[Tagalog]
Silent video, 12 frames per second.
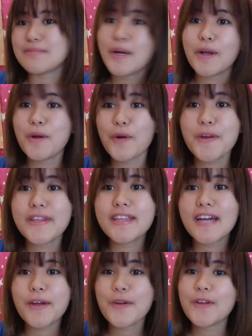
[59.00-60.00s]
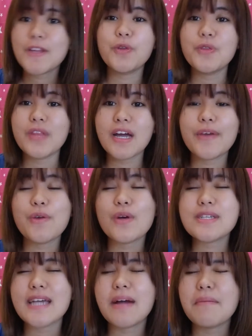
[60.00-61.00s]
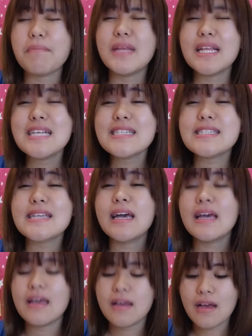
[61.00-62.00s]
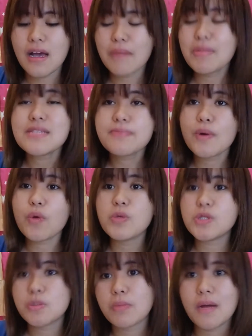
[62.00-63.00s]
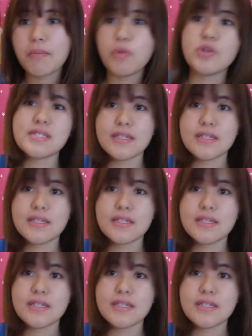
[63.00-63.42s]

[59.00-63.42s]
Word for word: mag-hoard na kayo, nandun na kayo kasi ang bilis, ang bilis maubos yung mga books.